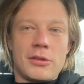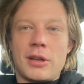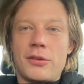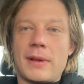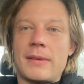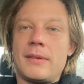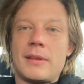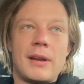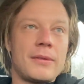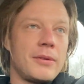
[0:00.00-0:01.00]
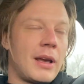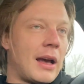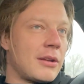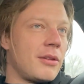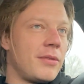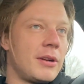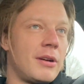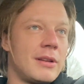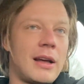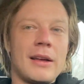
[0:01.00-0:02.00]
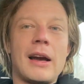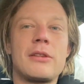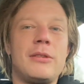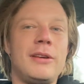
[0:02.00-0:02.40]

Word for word: to też Was interesuje, jak to wygląda, jak,